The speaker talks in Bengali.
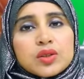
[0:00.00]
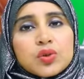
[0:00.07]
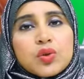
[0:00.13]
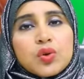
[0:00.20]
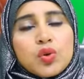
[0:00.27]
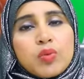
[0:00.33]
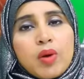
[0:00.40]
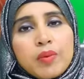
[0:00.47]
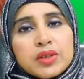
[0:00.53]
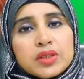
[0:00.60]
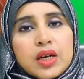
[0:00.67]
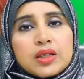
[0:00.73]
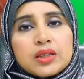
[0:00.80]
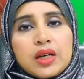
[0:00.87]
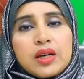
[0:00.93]
আসলে ওইভাবে
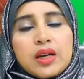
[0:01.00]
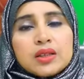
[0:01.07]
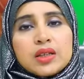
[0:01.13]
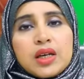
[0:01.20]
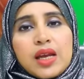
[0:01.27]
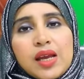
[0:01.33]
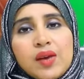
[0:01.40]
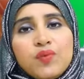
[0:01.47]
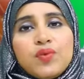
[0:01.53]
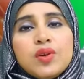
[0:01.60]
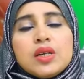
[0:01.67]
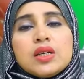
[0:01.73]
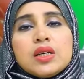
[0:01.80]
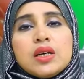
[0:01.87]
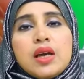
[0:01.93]
সাজাই না যে
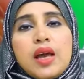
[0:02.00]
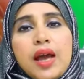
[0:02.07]
এভরিডে